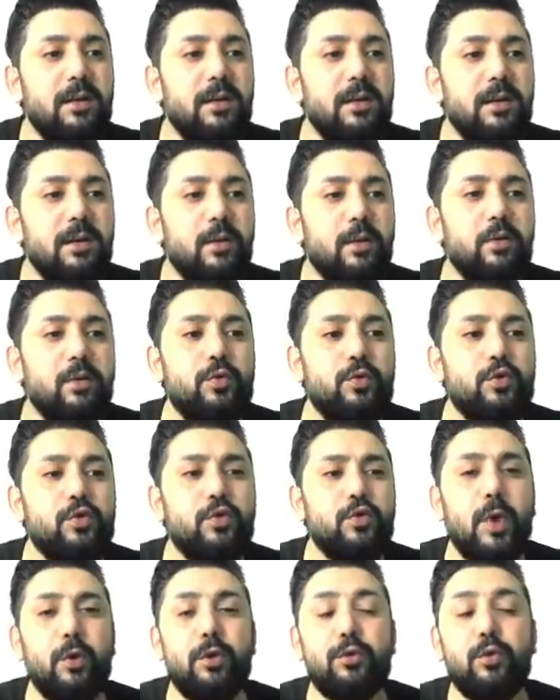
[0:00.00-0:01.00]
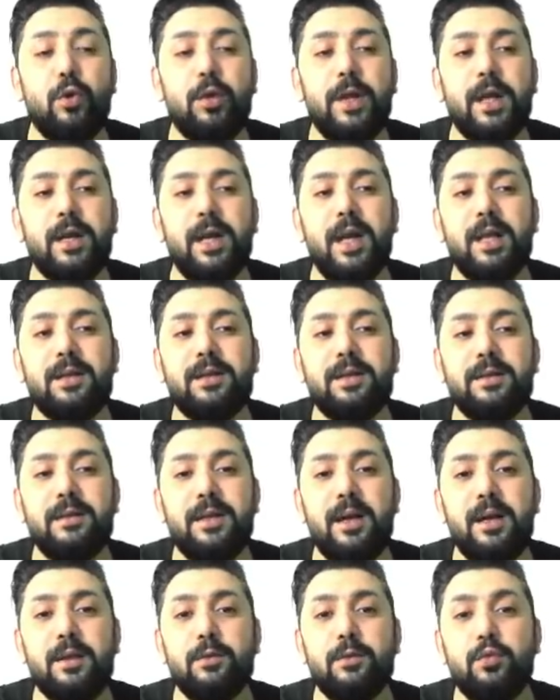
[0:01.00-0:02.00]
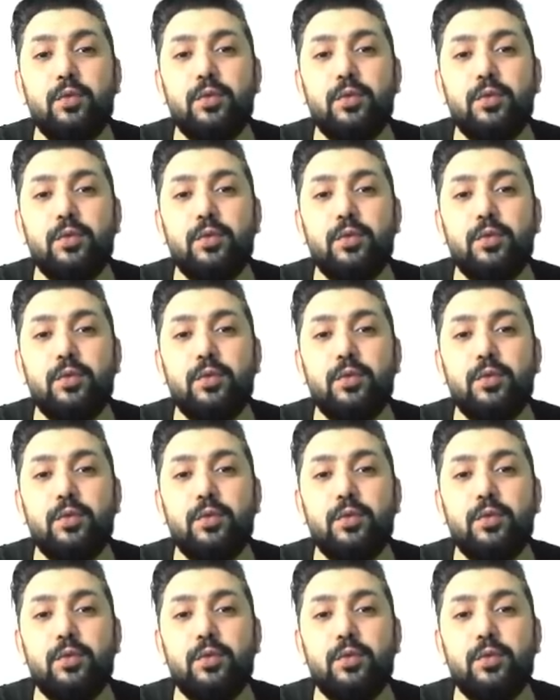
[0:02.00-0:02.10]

30 dolar altında gün